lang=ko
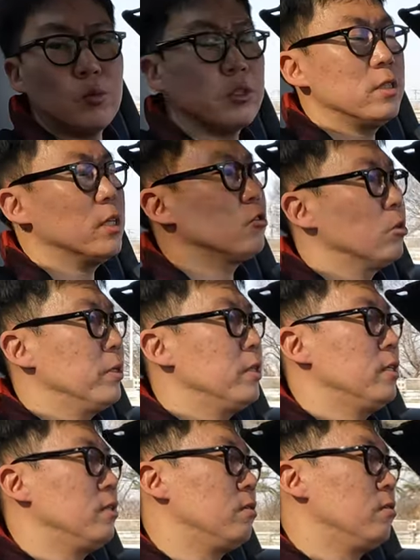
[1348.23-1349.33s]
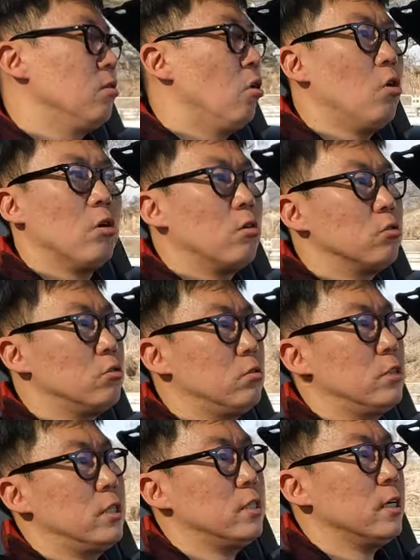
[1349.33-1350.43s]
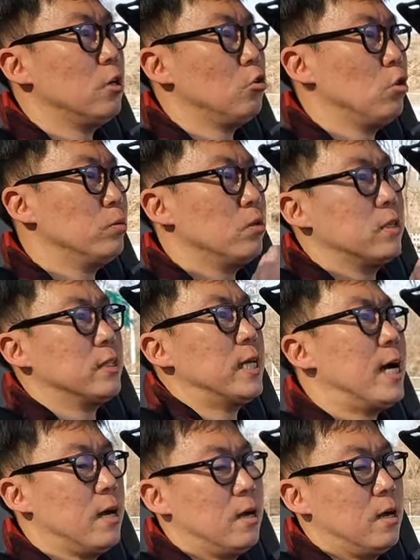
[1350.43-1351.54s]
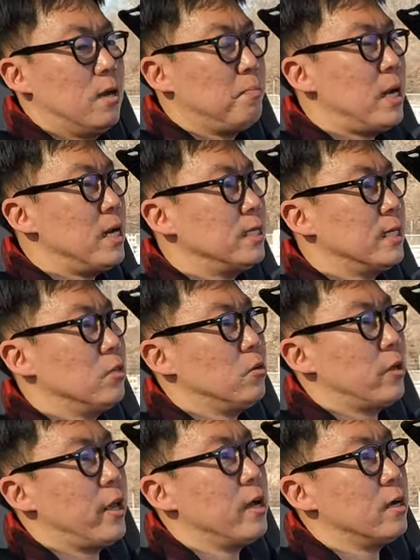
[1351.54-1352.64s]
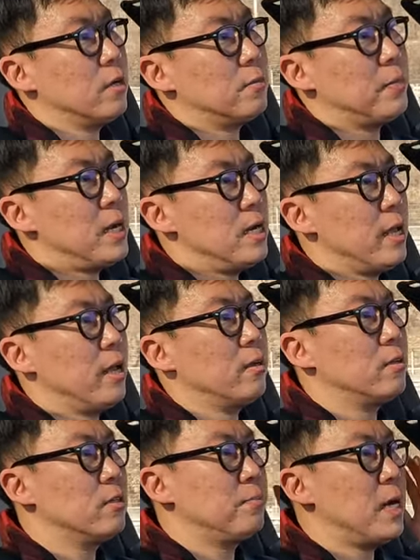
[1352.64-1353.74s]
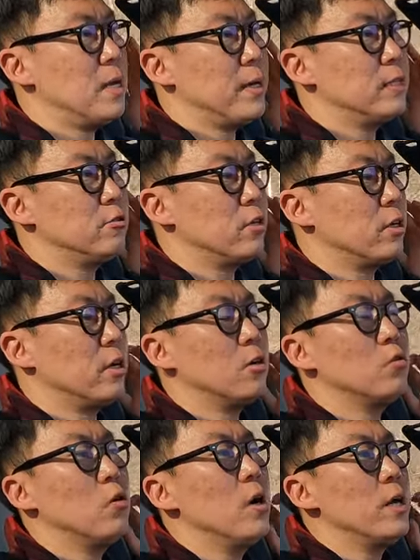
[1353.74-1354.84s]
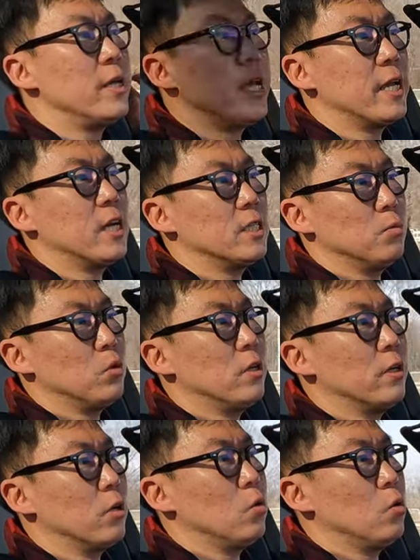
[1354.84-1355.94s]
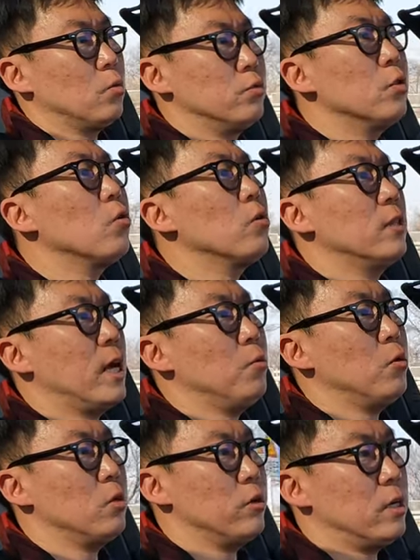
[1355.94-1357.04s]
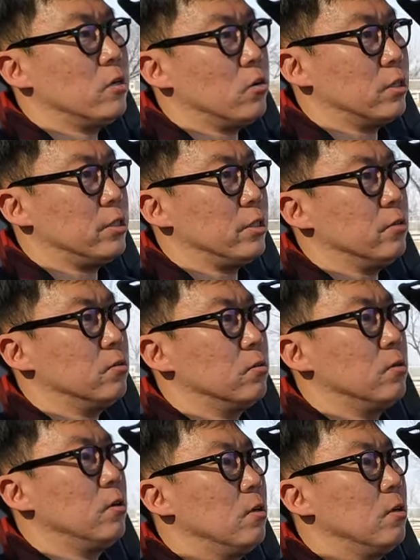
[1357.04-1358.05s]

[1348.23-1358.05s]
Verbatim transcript: 물어보신다 그러면은 어 시승할 것도 없어, 그냥 사, 빨리 사서 계약 빨리 해, 그 빨리 받을 수 있게 라고 얘기까지는 못하겠고, 무조건 타보라고 할 것 같아요.